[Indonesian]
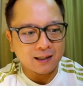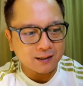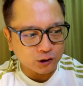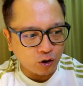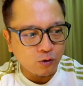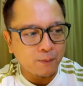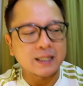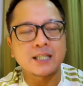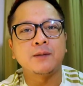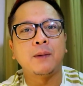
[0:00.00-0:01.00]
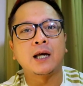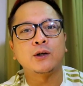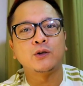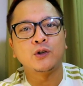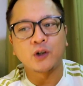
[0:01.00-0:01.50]
ketua umum PSSI
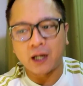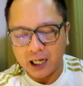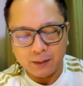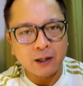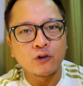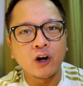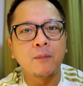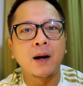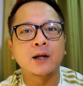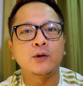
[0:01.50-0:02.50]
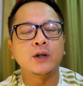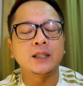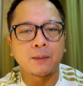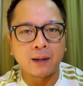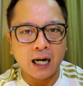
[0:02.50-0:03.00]
baru, LIB juga baru.
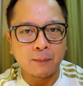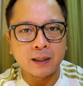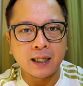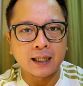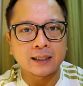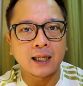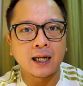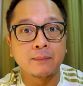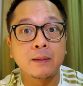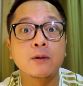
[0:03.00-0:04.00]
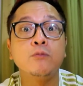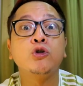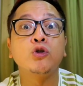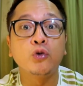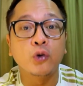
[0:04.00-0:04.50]
Kita berharap liga kita lebih
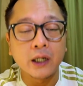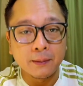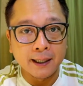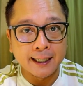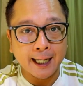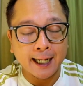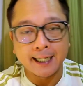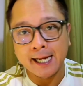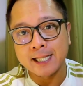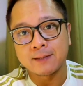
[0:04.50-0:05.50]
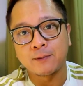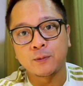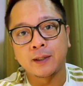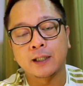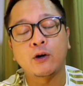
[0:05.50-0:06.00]
bermutu dibandingkan dengan
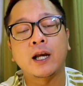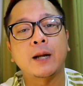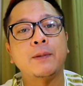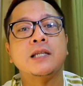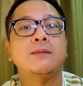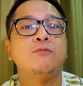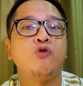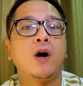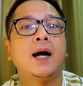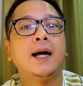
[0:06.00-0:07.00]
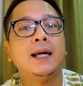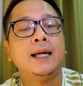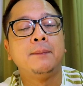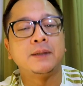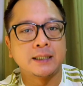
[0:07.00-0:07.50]
sebelumnya. Itu harapan semua
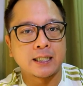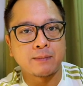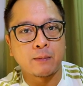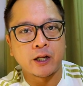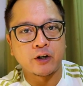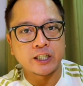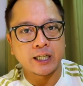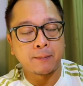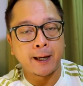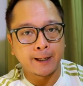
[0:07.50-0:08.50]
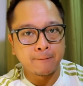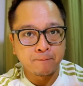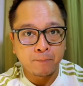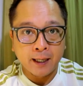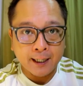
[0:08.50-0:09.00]
pecinta sepak bola Indonesia. Baik.
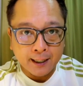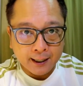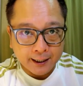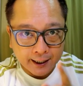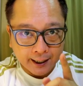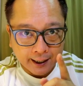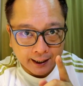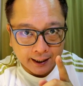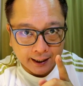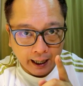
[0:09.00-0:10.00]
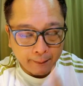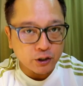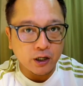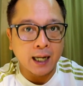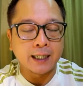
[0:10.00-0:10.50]
Di
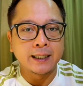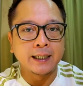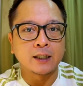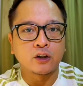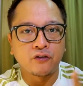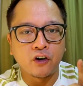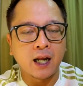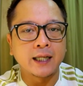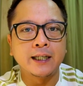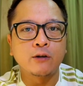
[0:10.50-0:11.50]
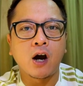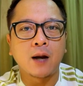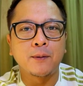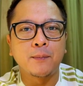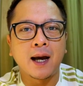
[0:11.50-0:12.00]
episode kali ini atau vlog kali ini gue
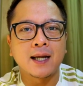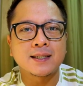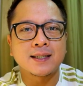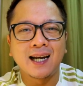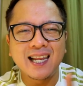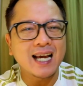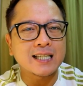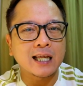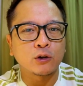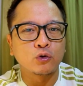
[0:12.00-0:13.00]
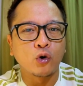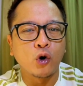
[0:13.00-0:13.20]
akan membahas Liga 1